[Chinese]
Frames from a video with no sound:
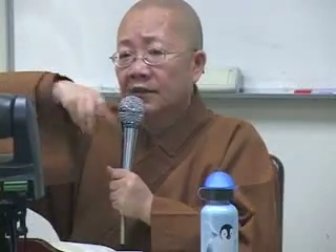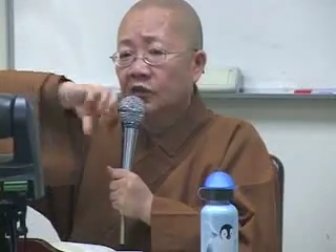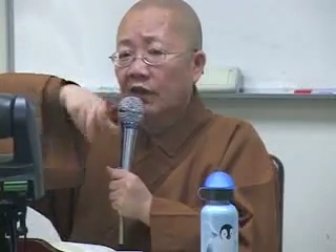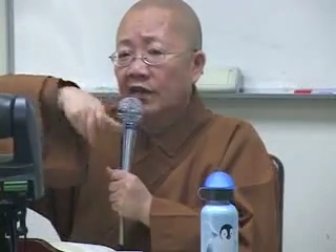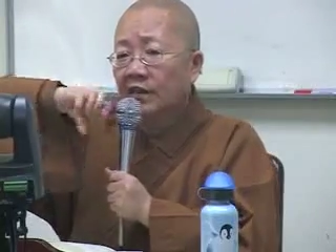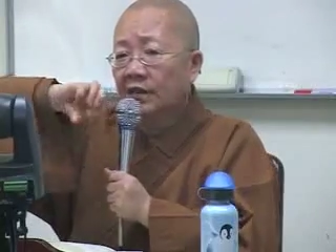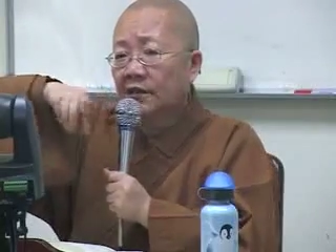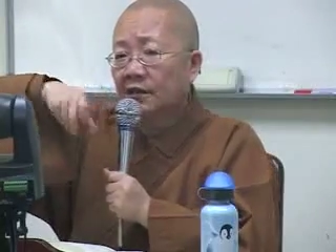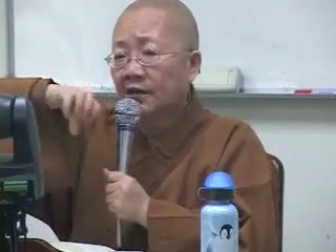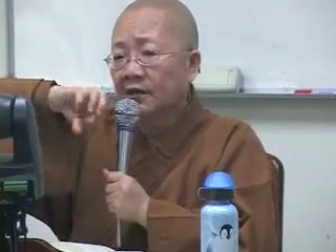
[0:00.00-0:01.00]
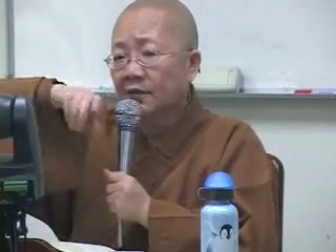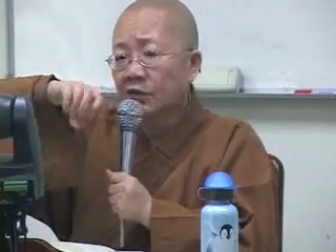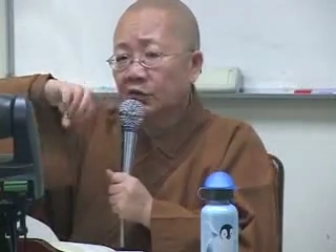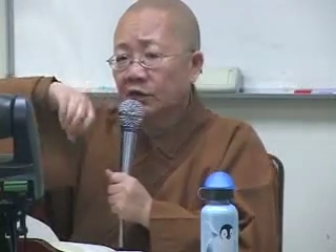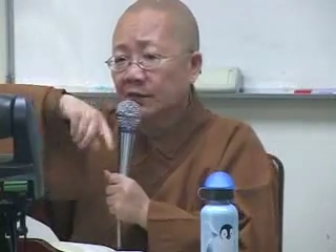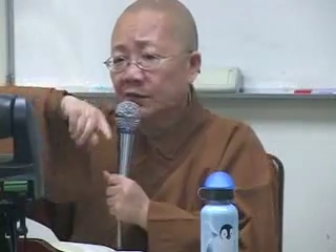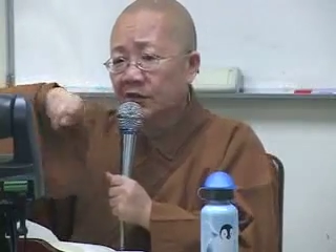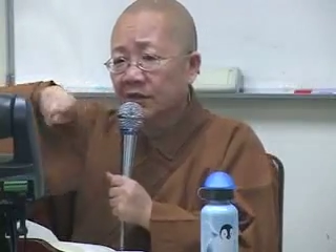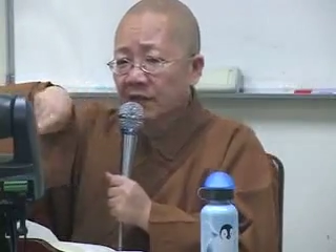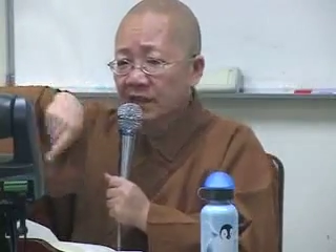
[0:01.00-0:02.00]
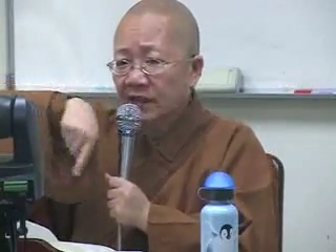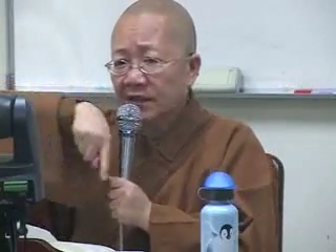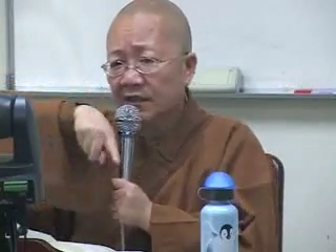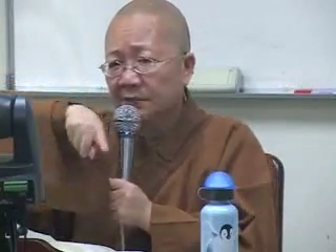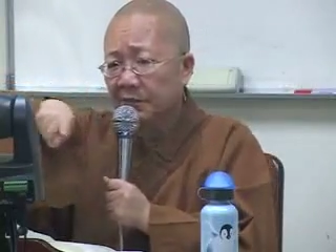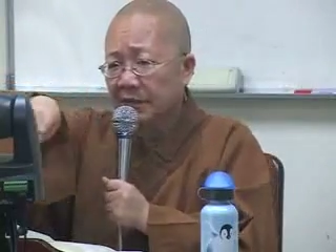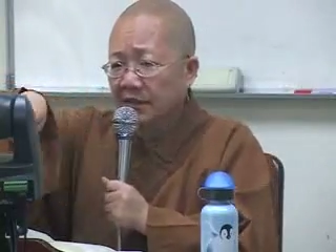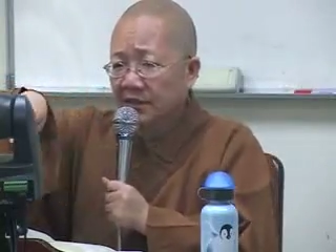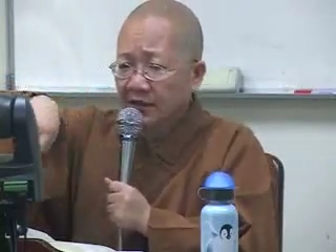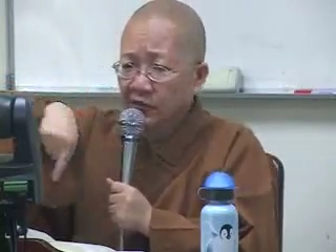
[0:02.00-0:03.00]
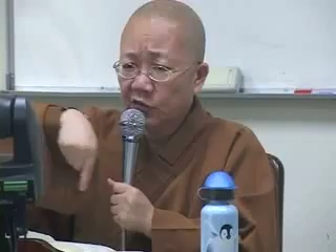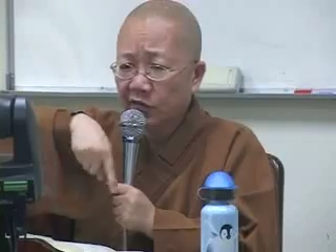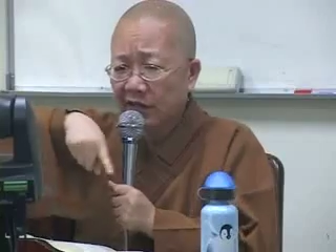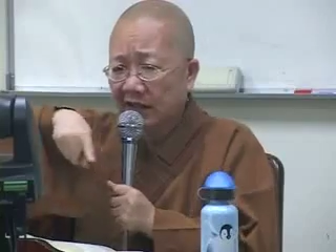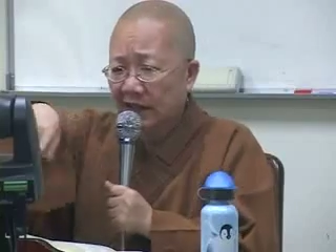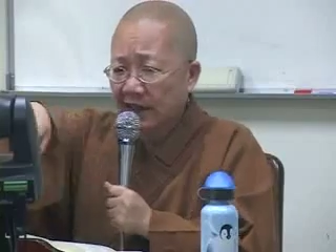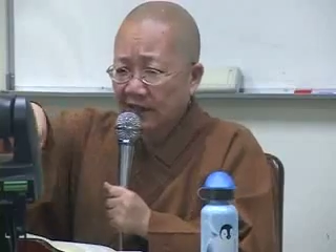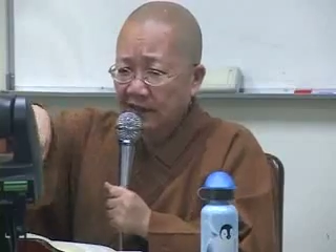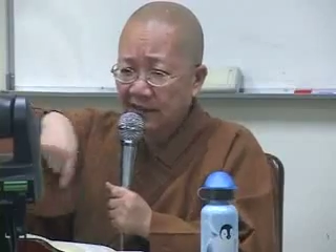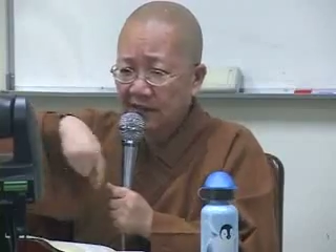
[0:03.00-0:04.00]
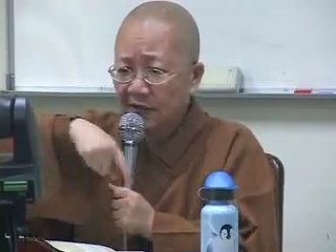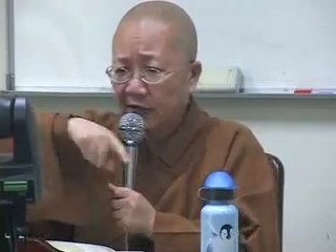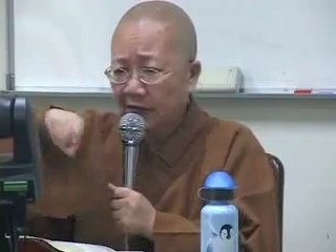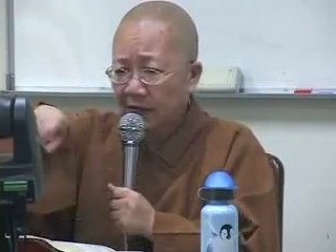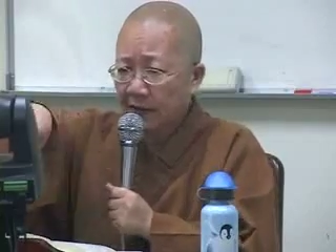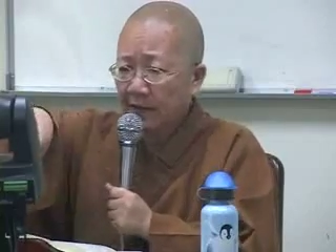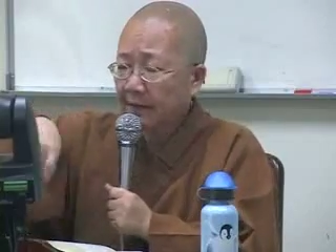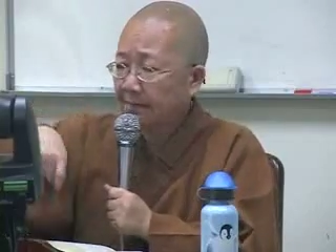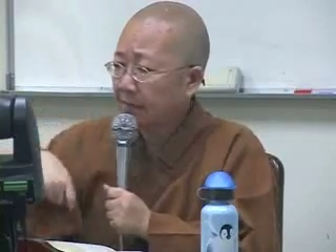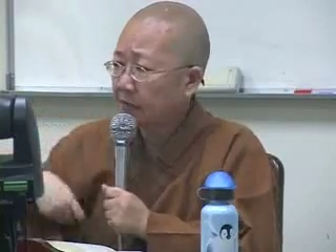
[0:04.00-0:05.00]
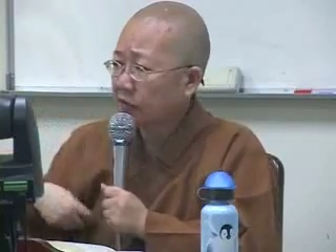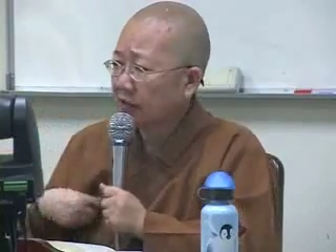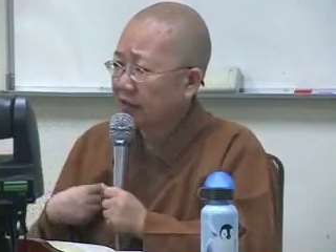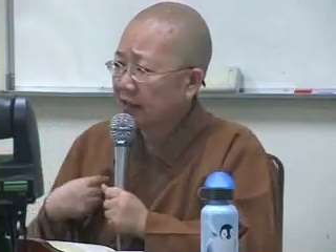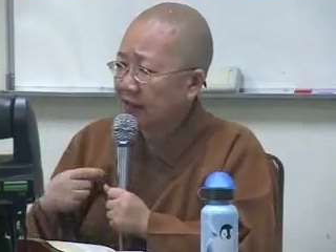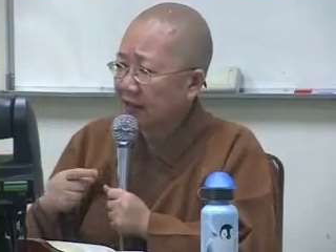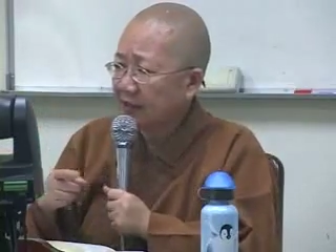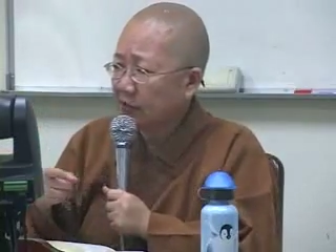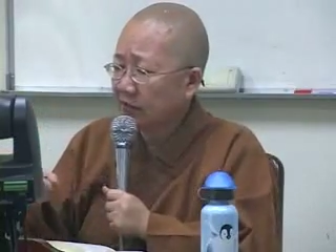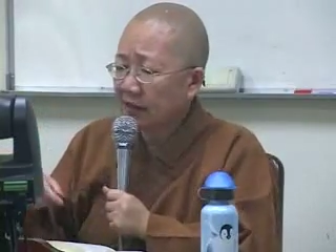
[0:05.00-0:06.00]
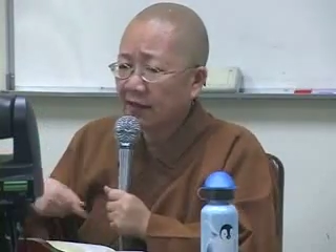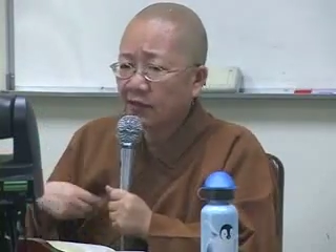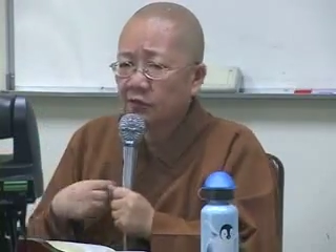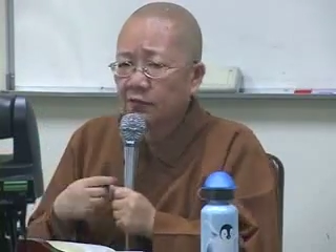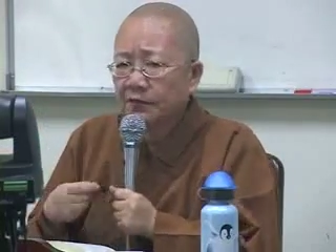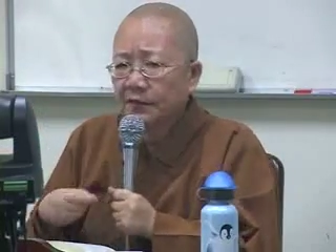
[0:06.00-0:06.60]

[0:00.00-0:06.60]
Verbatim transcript: 转那个那个什么东西啊？不是这样，一层比一层缩的越来越紧哦，哎，所以那个情感就这样，就，